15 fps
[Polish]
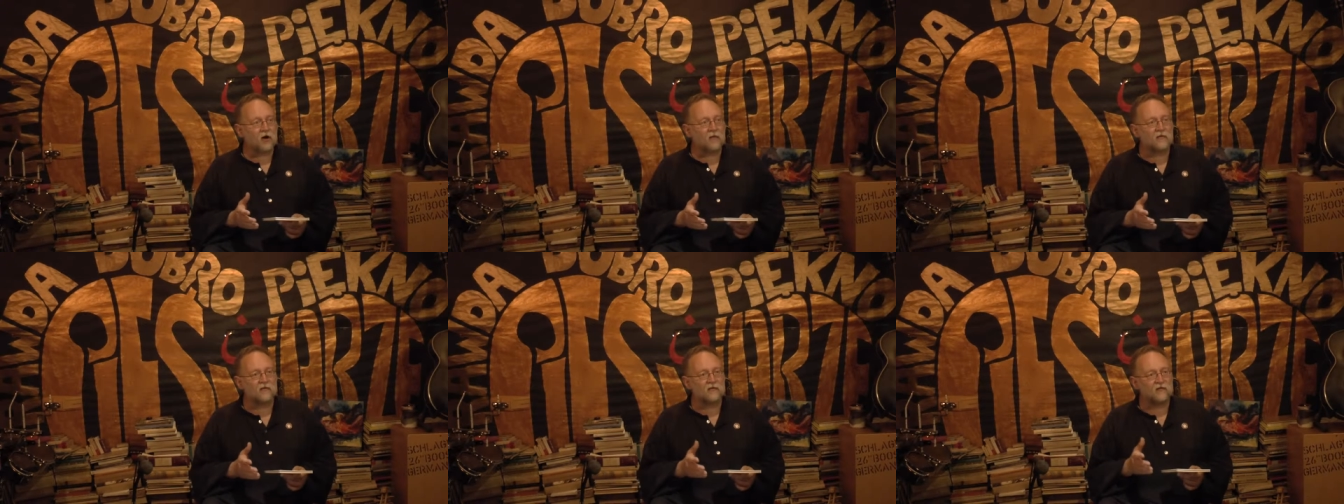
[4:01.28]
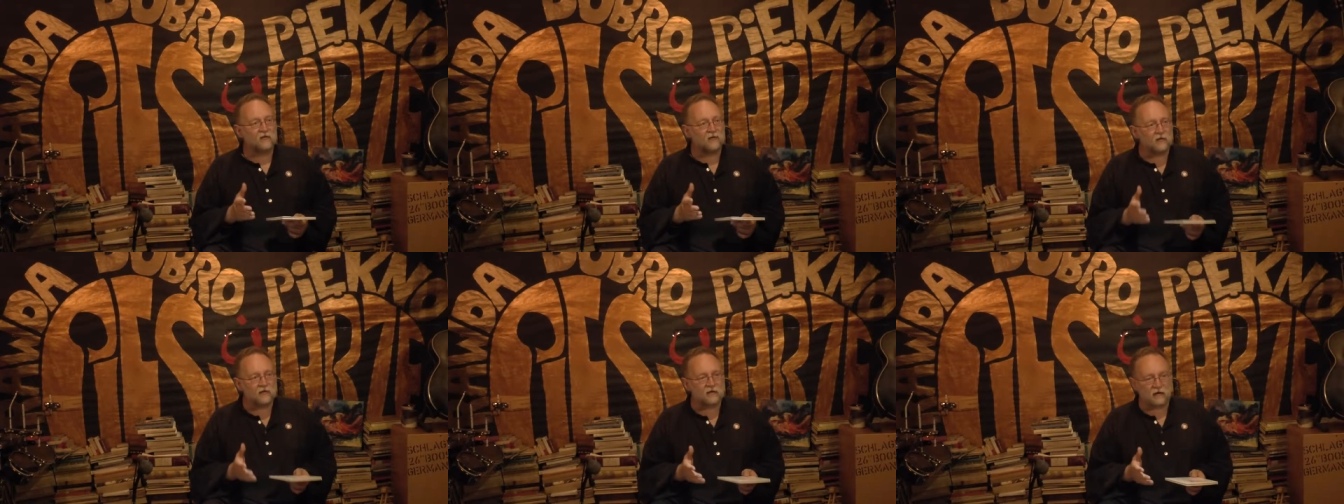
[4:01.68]
obok
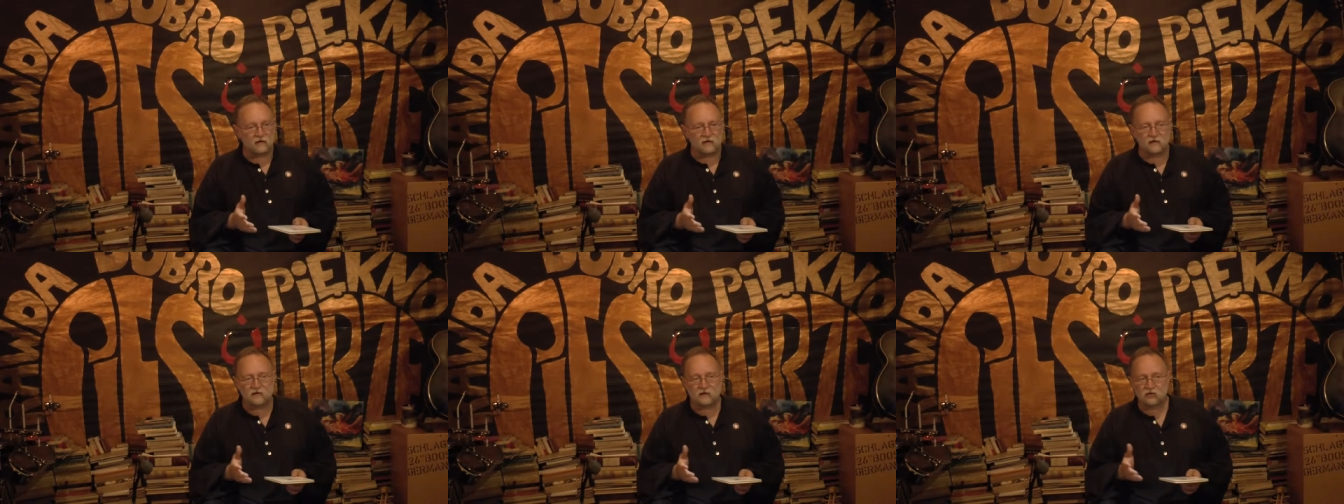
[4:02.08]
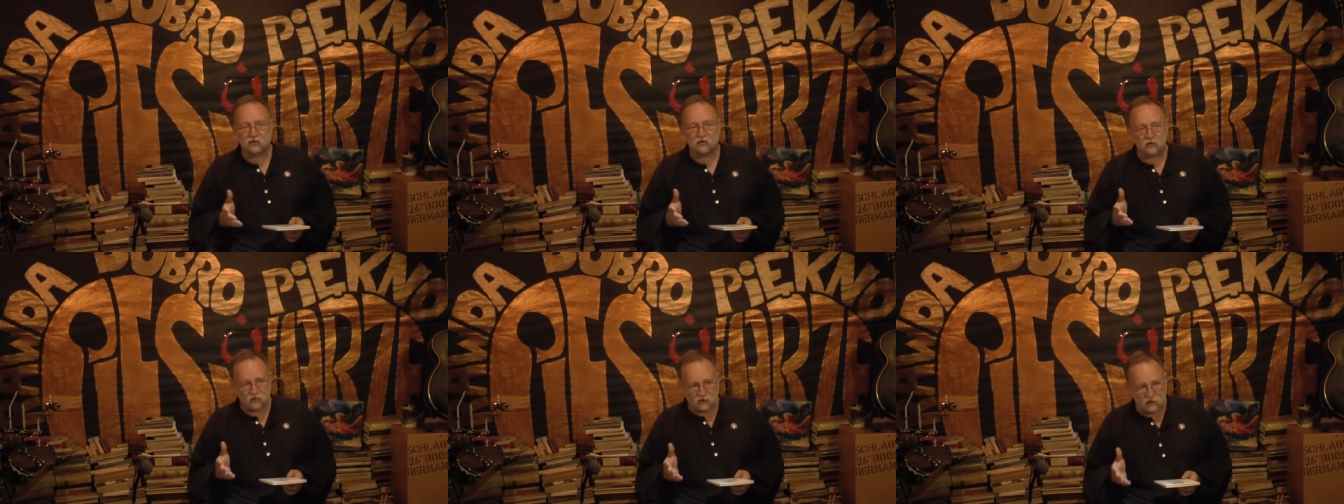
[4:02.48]
Villona jest jeszcze
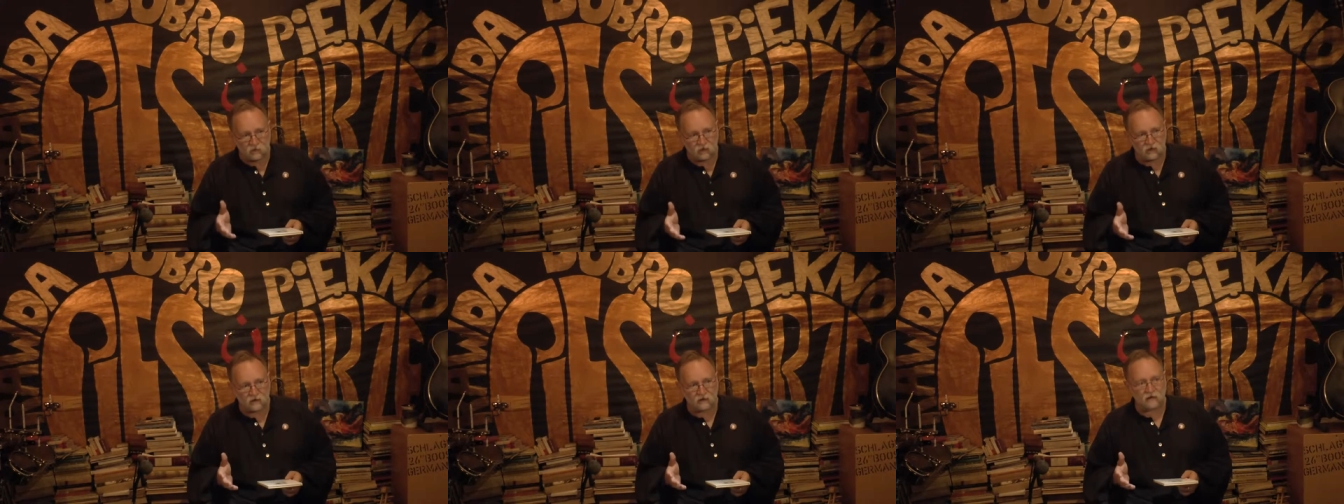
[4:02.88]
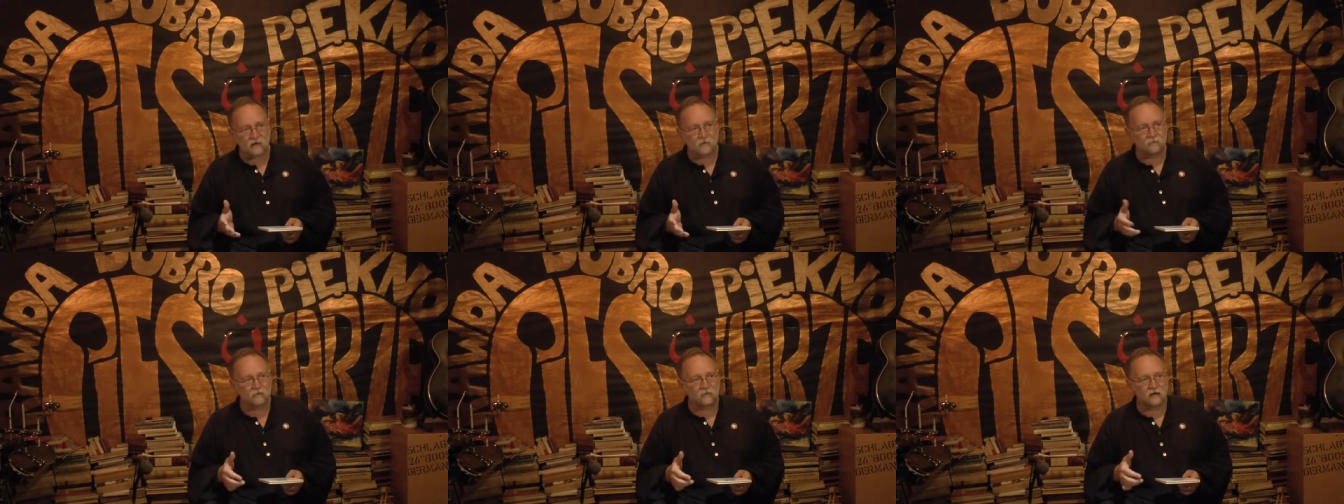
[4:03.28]
drugi poeta,
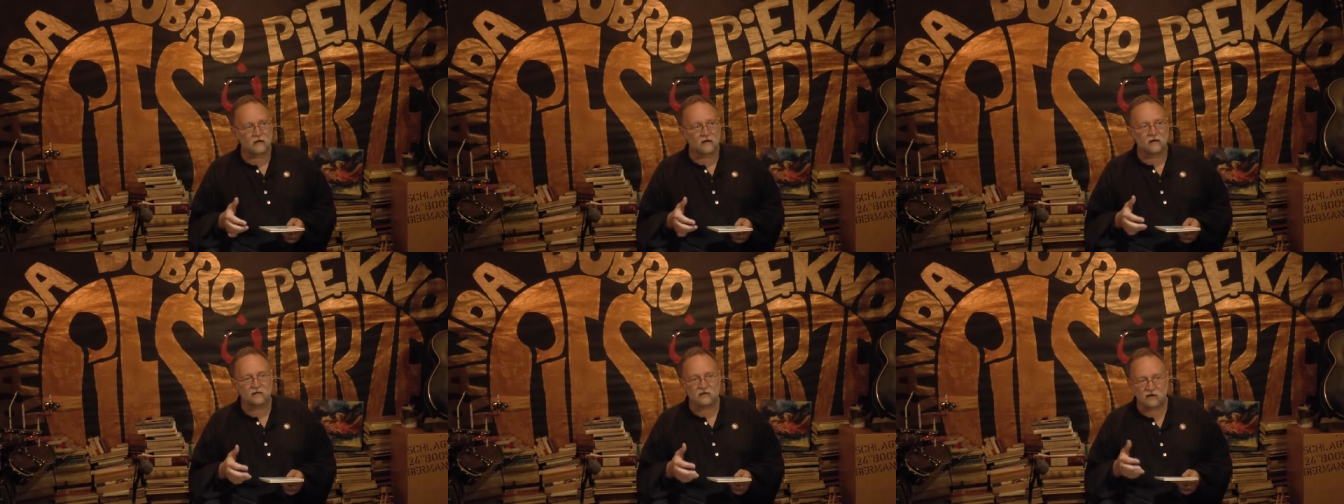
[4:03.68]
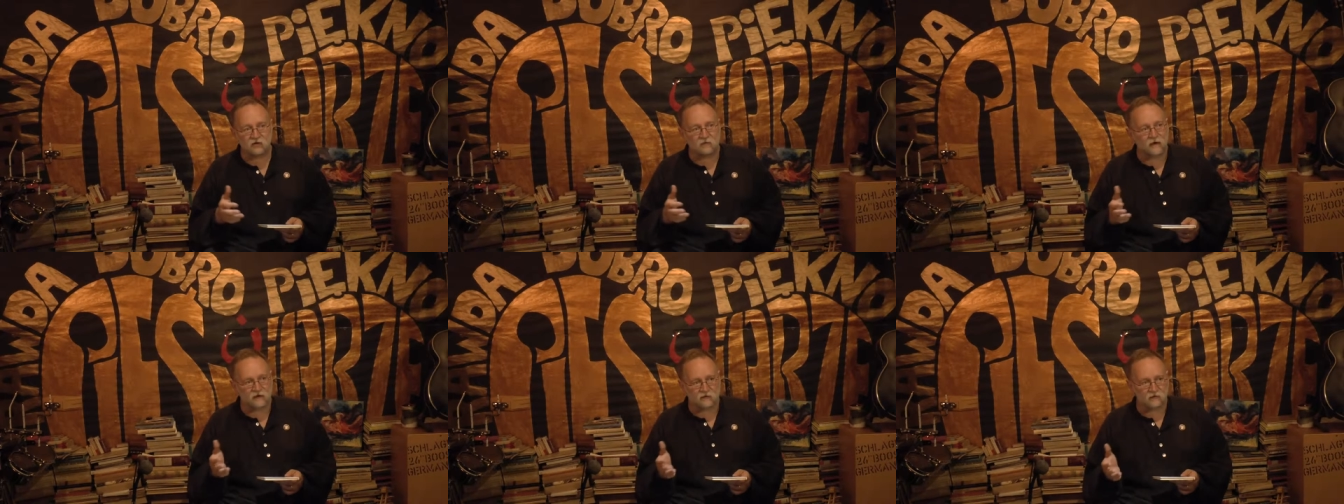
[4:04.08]
też
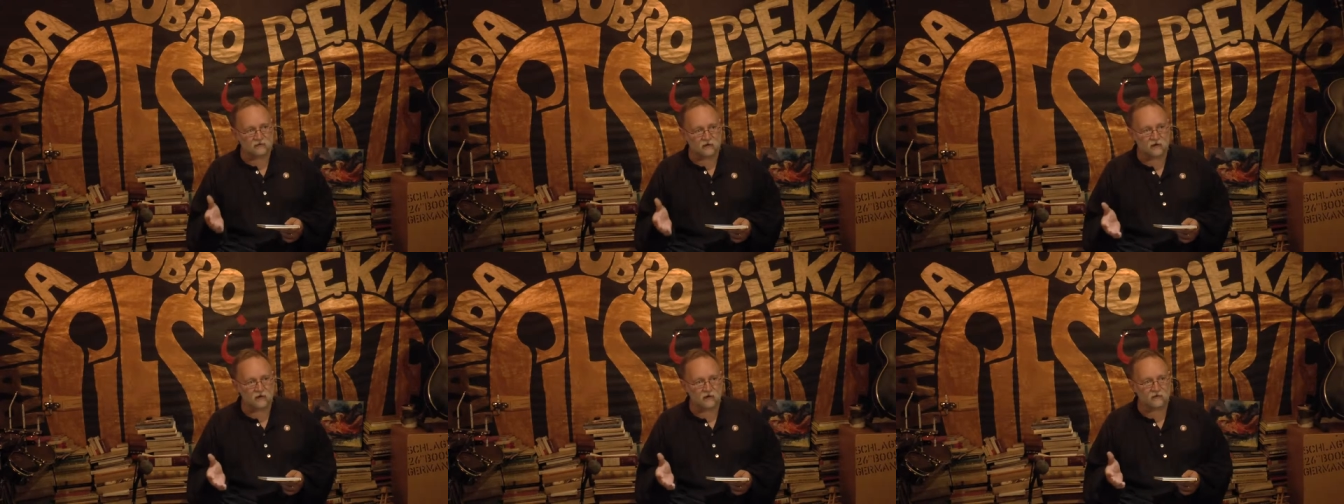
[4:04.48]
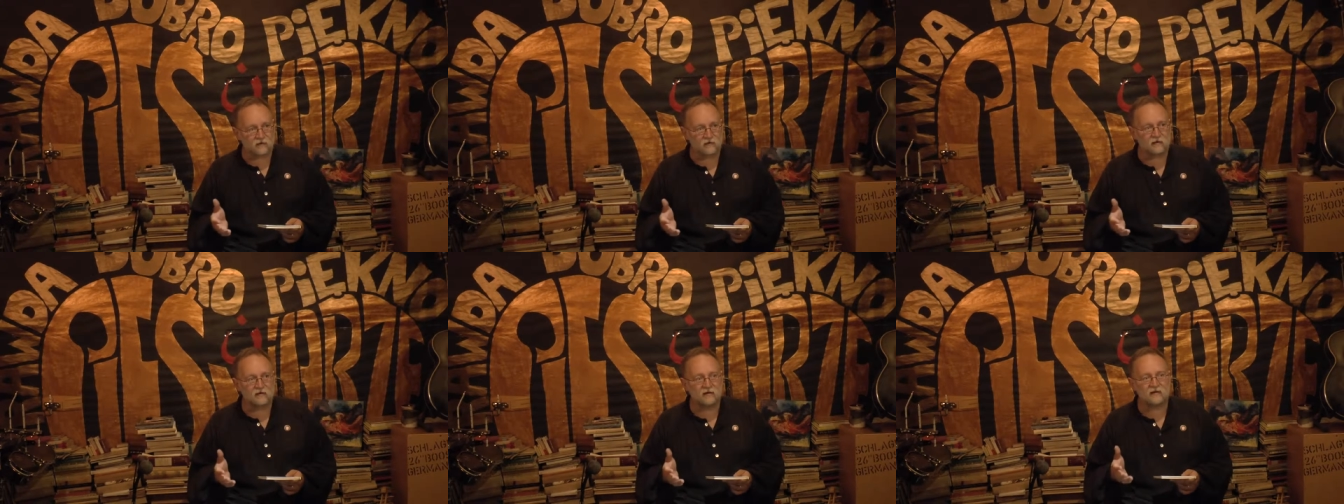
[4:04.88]
bardzo ceniony
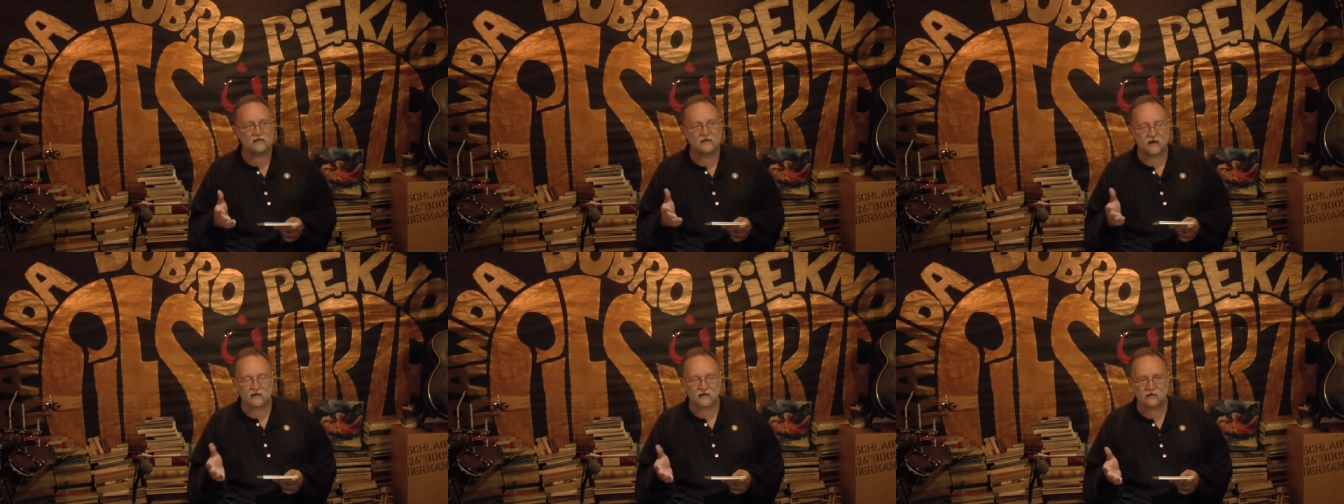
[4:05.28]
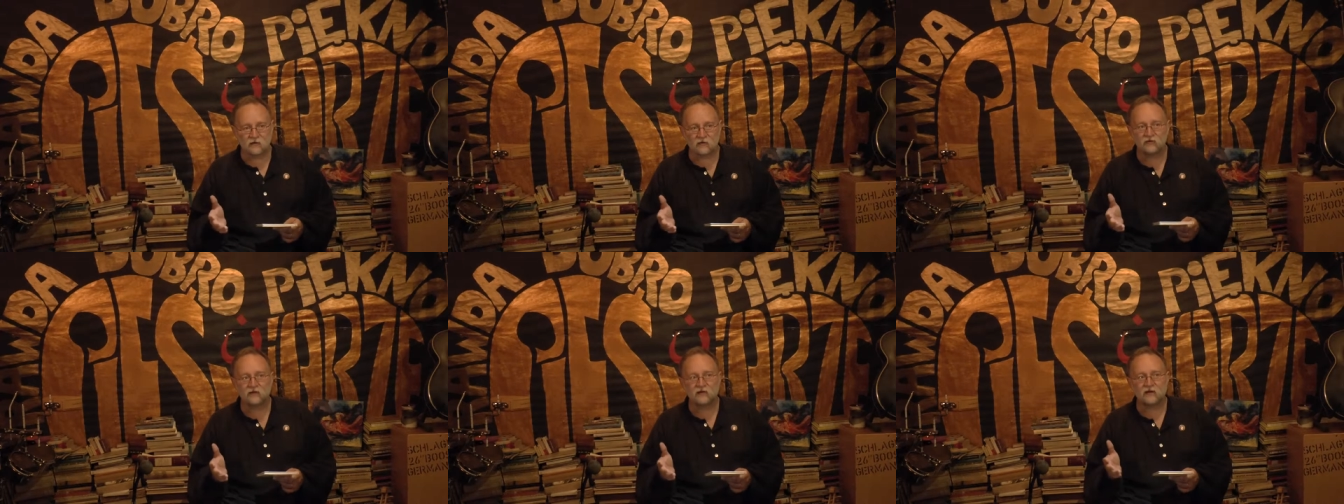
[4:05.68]
i znany,
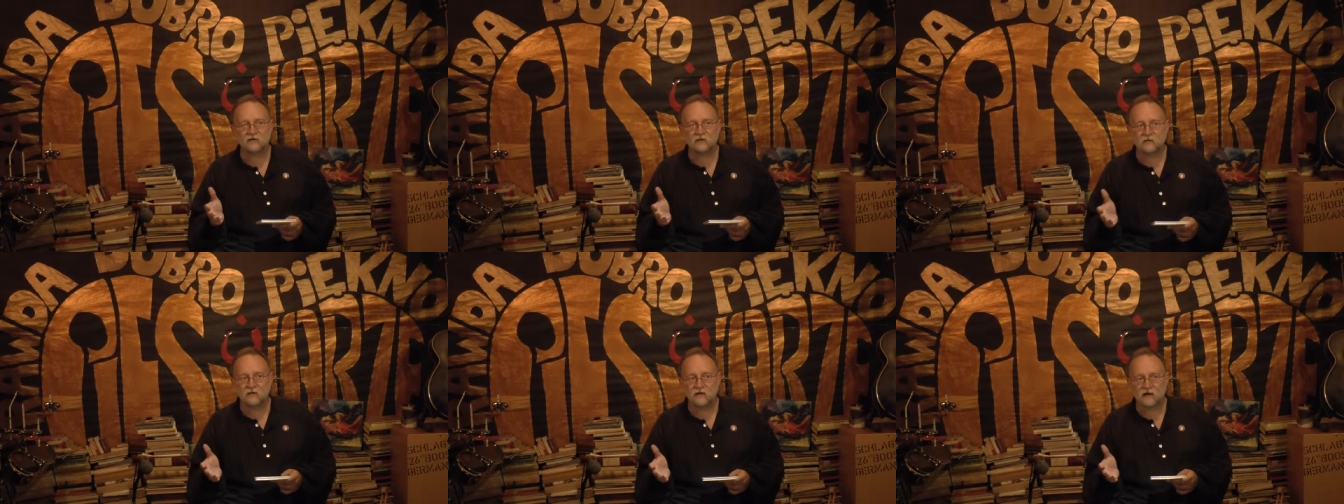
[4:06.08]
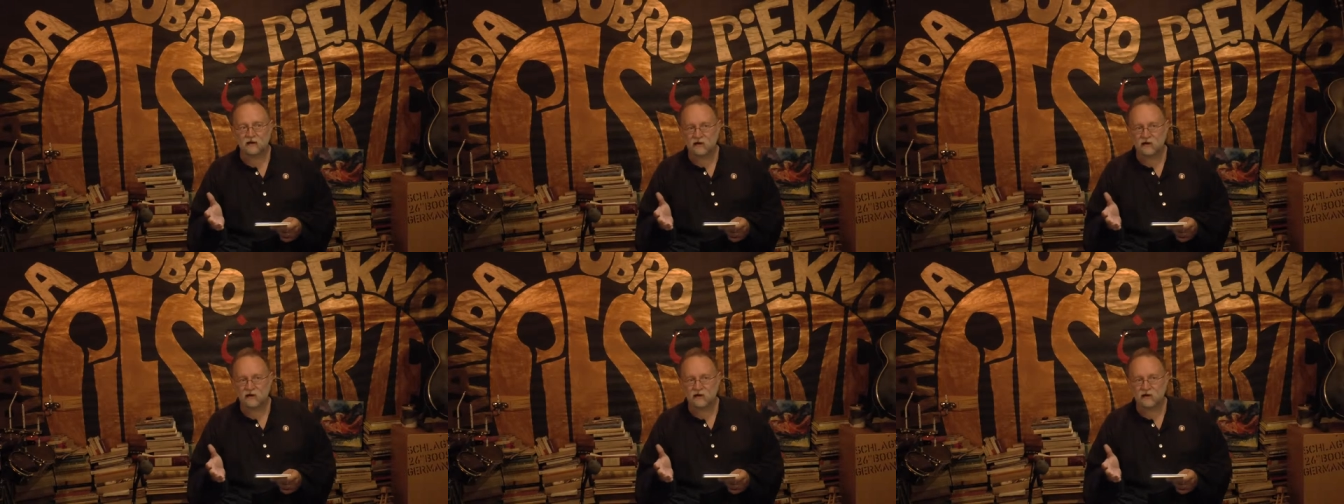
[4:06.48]
choć nieco mniej.